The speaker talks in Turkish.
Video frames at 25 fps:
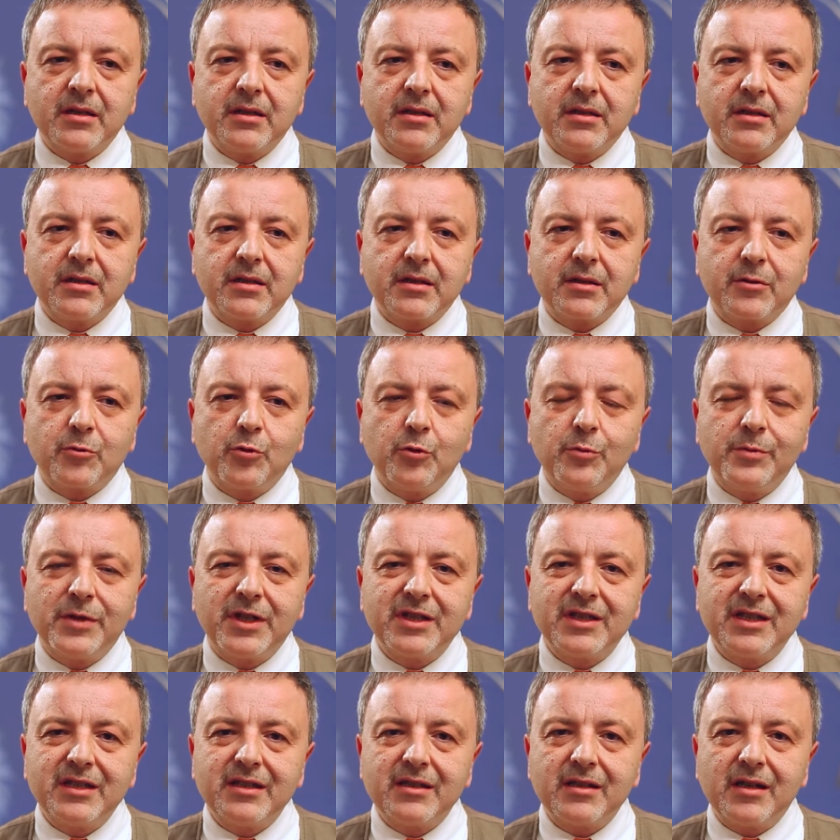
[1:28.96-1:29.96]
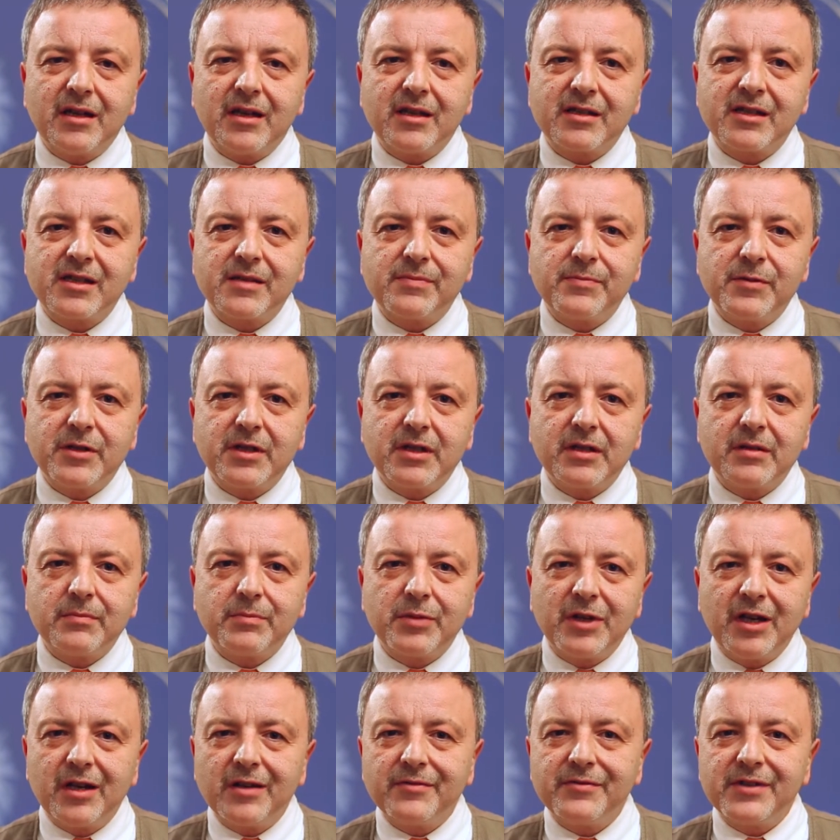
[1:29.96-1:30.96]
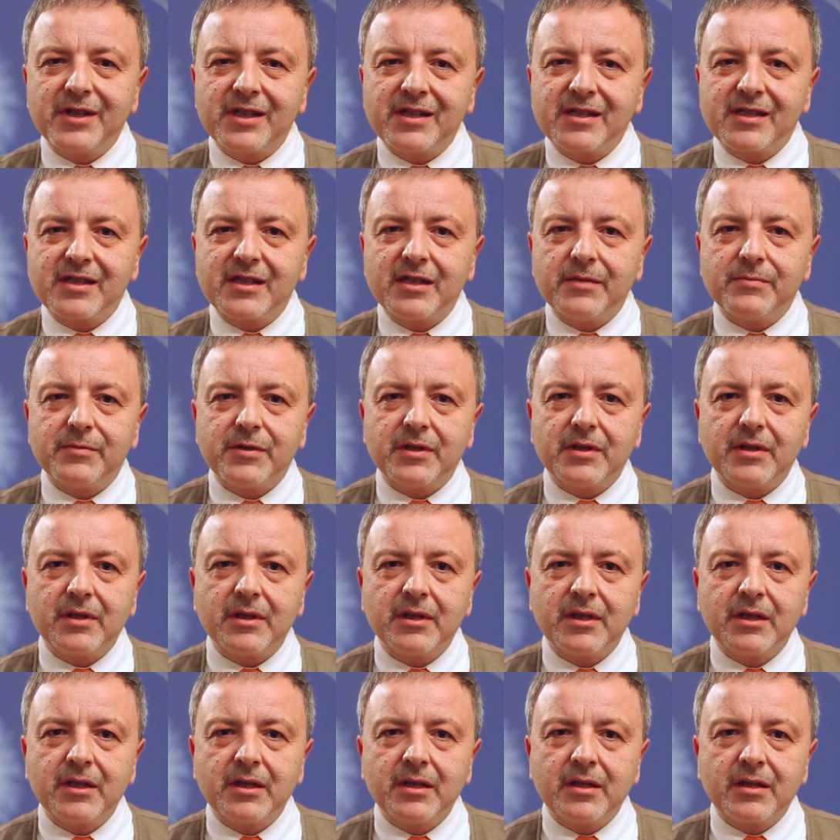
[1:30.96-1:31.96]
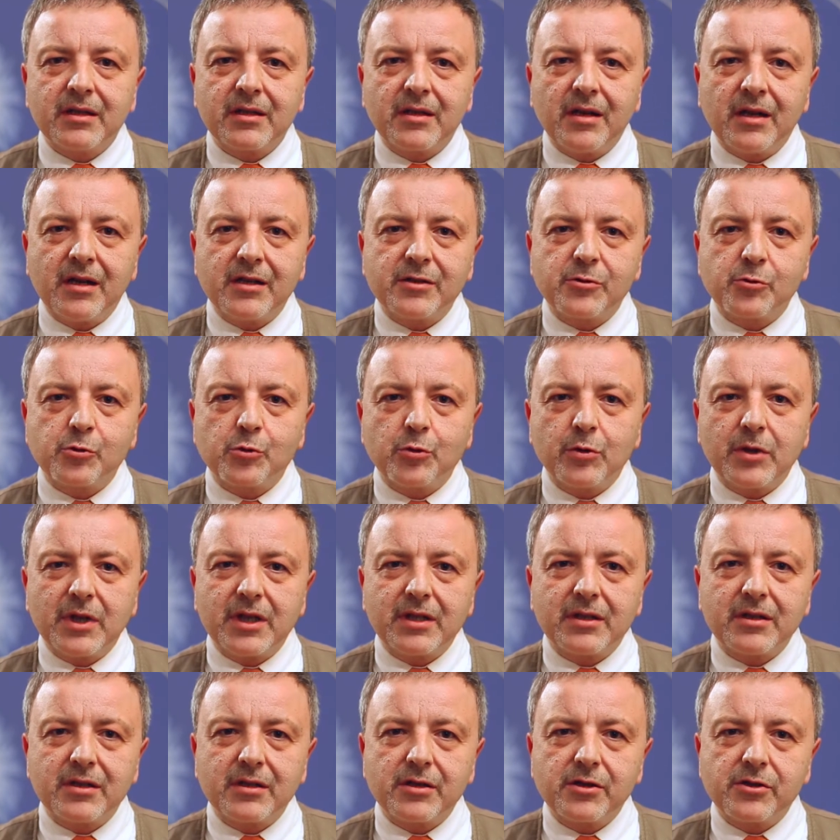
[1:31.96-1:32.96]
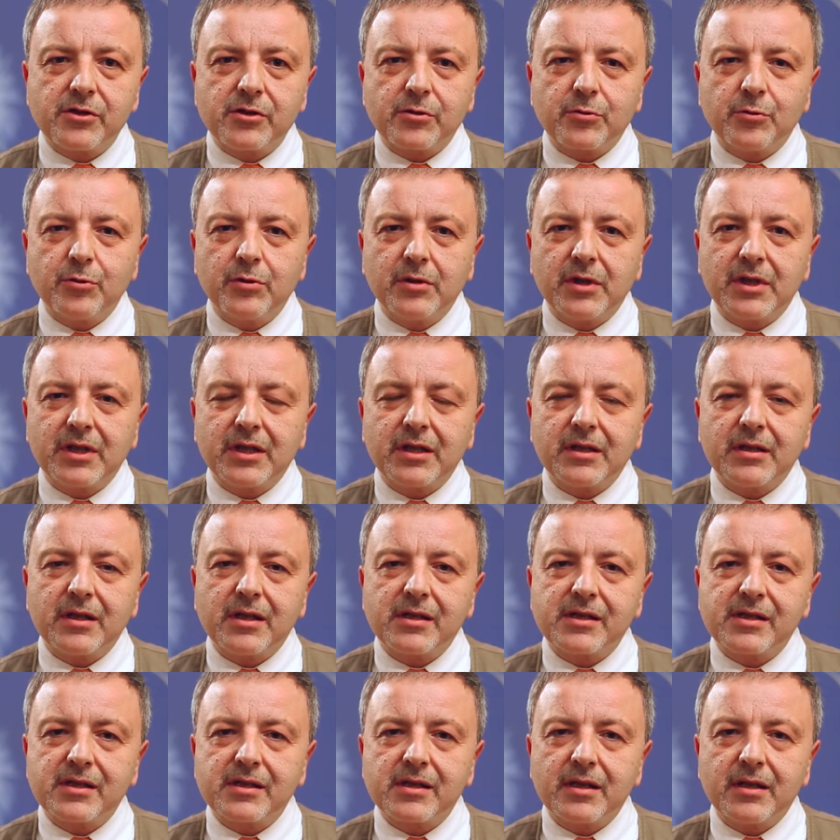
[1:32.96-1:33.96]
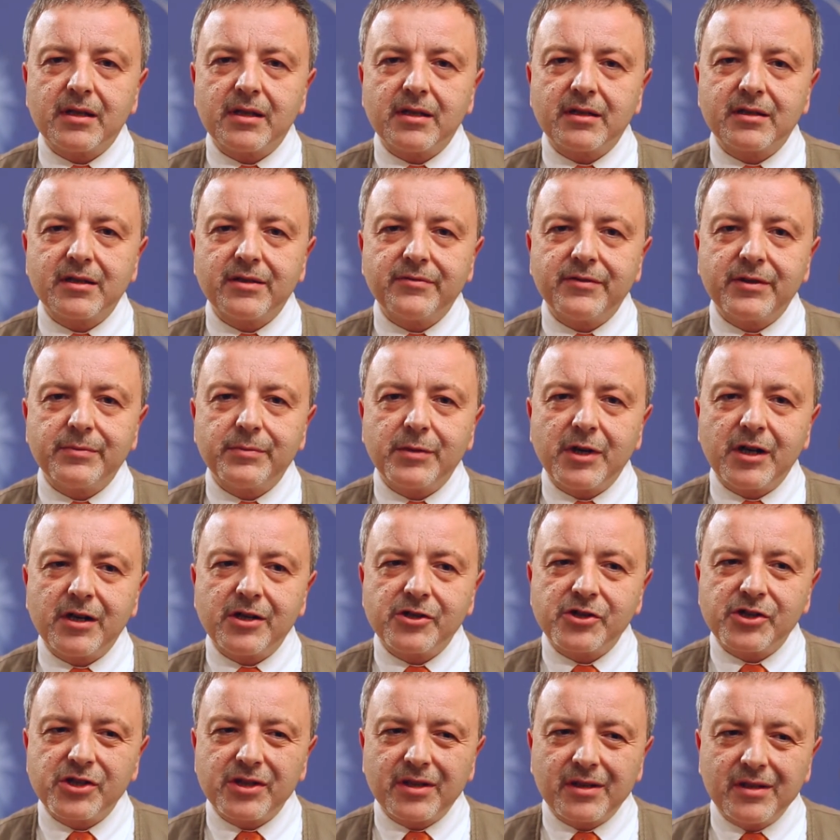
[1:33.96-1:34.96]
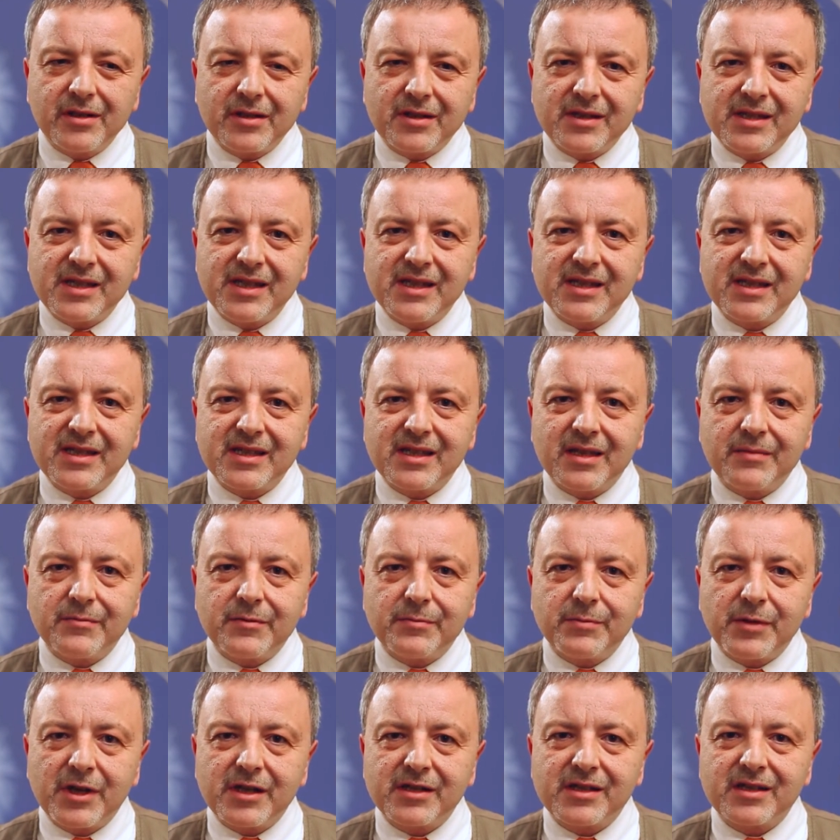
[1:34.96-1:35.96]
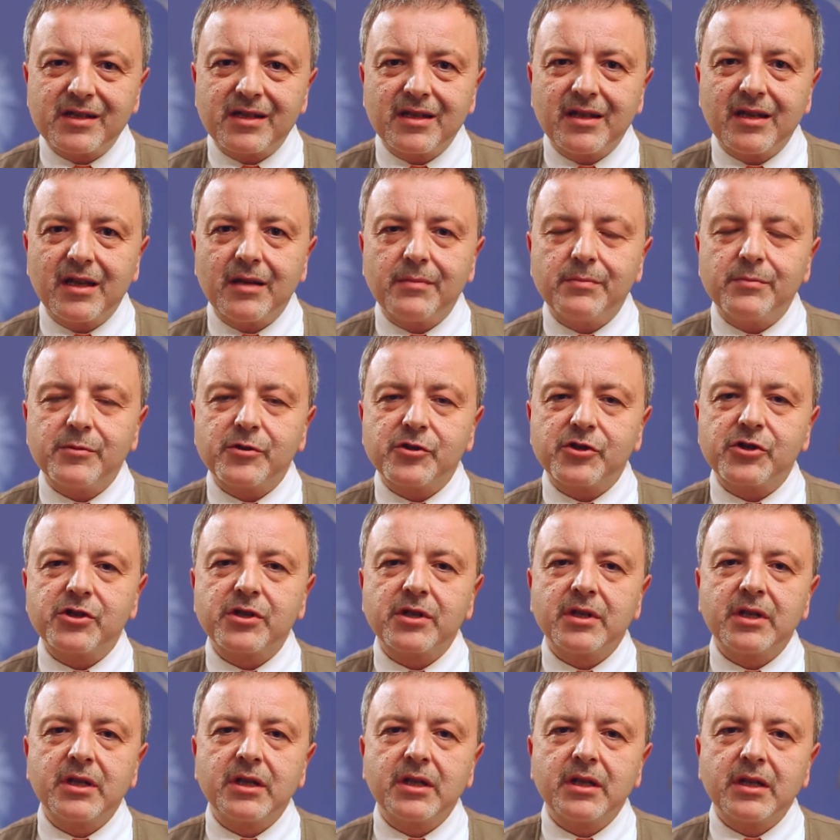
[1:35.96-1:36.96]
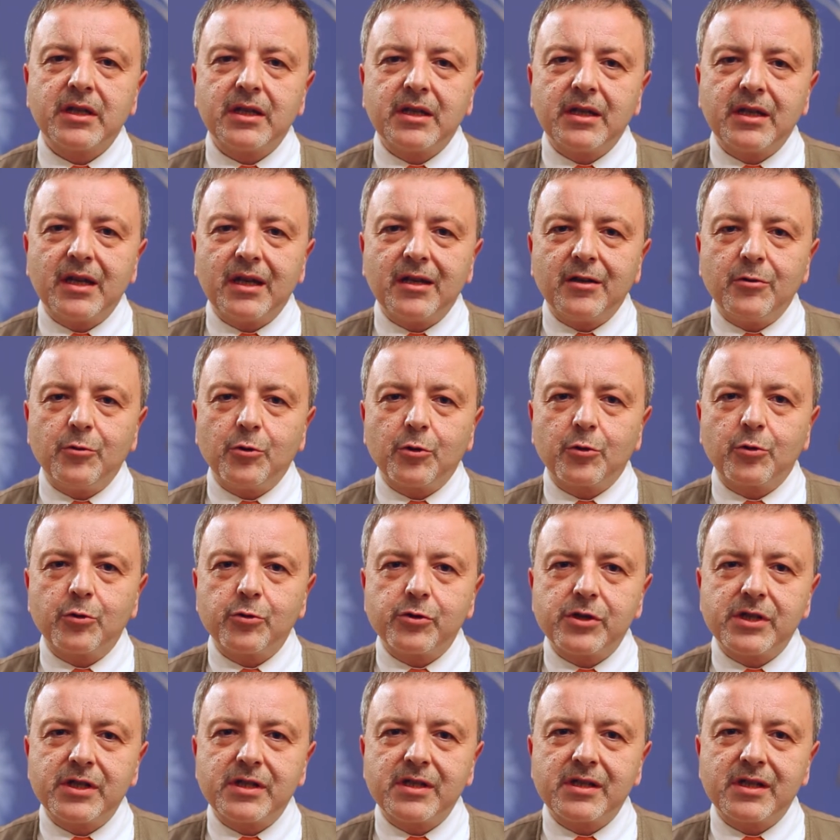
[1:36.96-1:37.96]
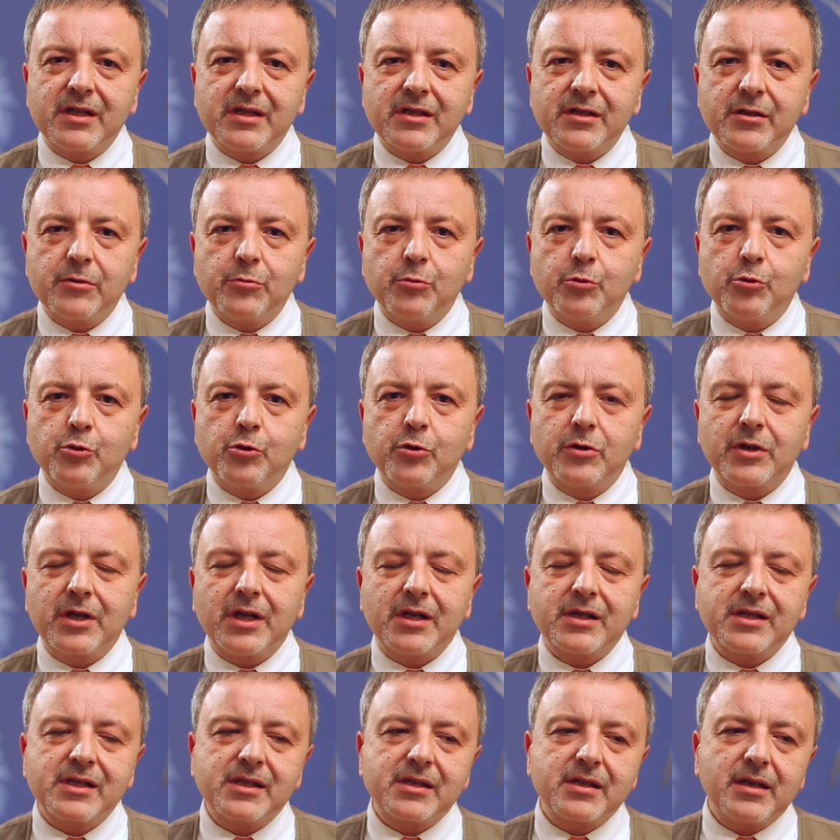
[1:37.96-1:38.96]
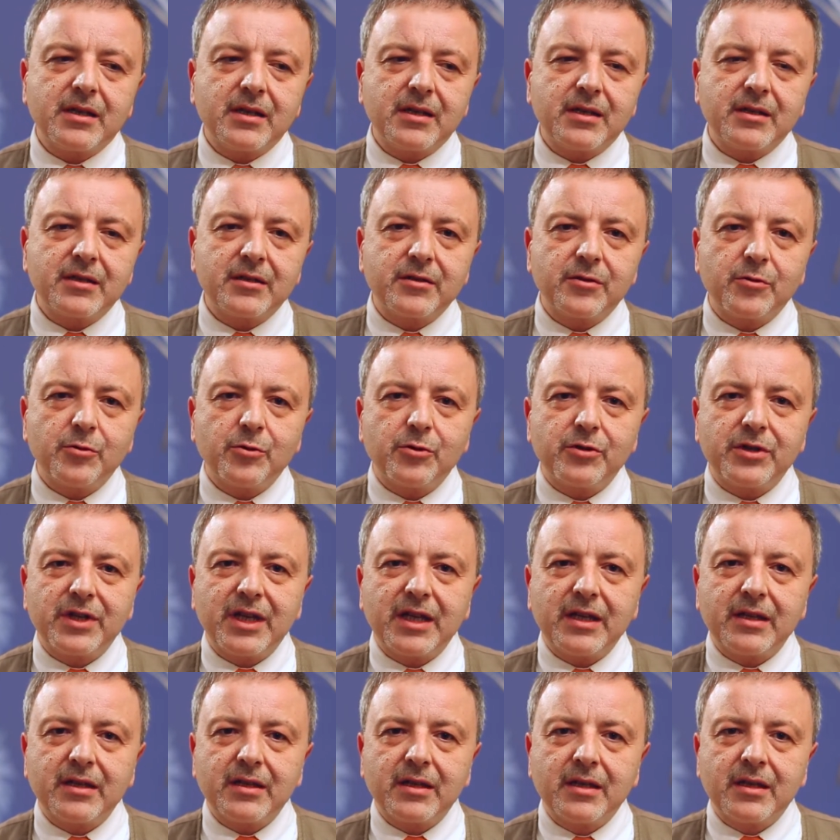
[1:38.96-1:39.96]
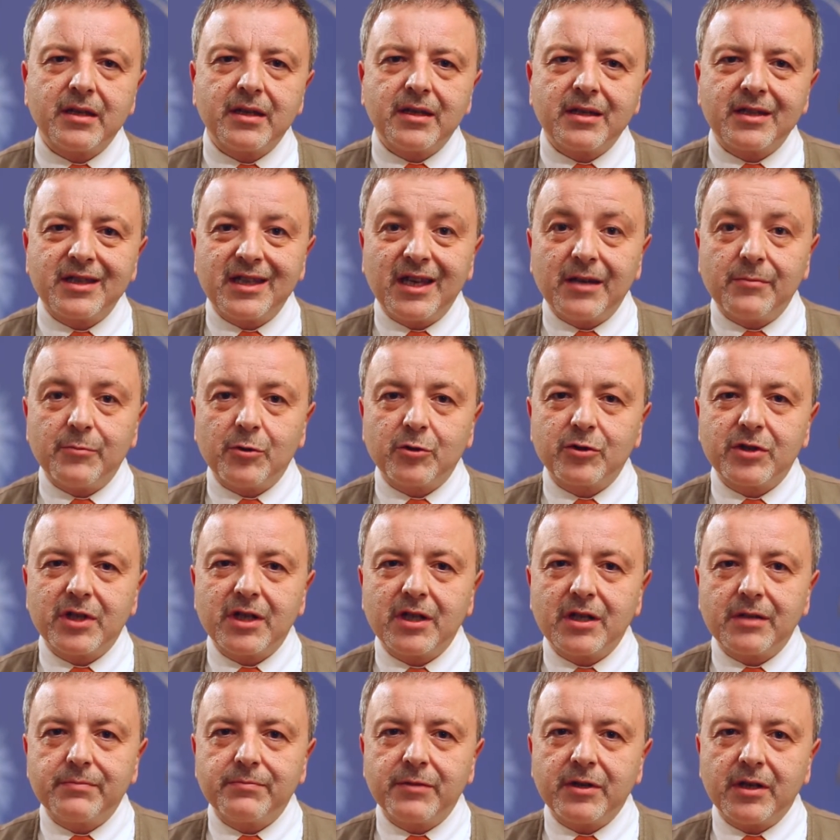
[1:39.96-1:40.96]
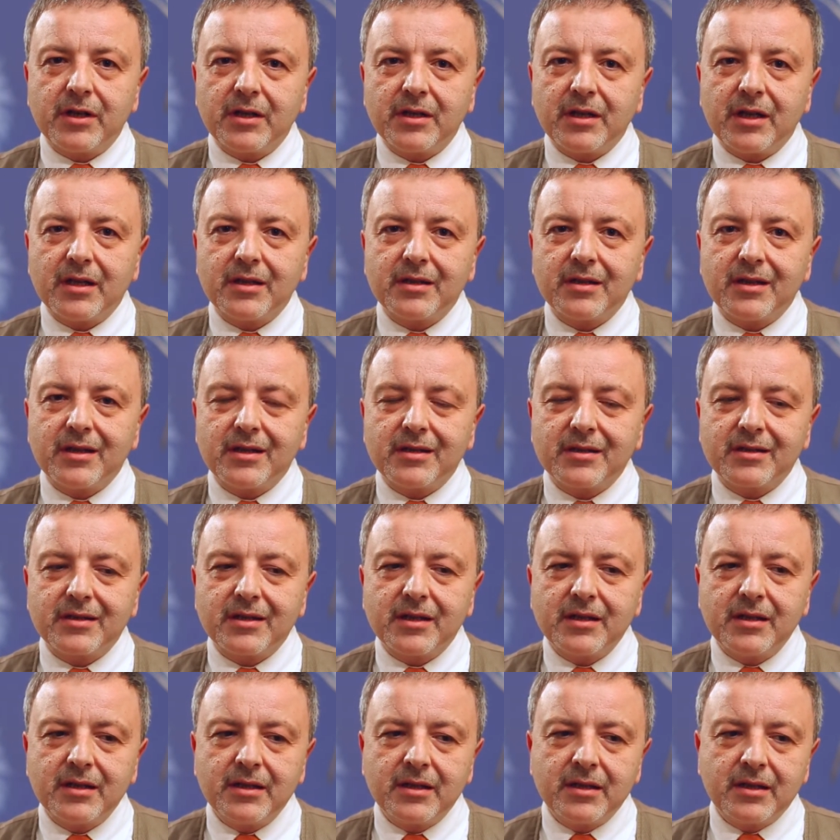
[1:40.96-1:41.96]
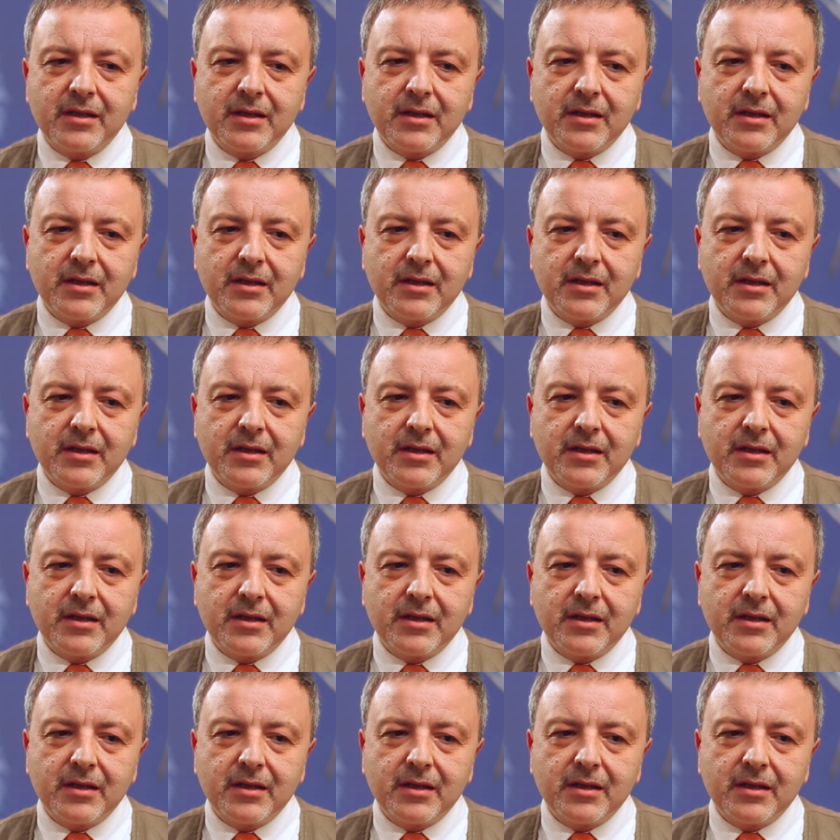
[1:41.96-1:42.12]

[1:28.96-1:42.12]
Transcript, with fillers: E, kumadin, aspirin, plavix gibi kan sulandırıcı kullanan hastalarda ve bağışıklık sistemi baskılanmış yani lökosit sayısı düşük hastalarda örneğin kemoterapi alanlarda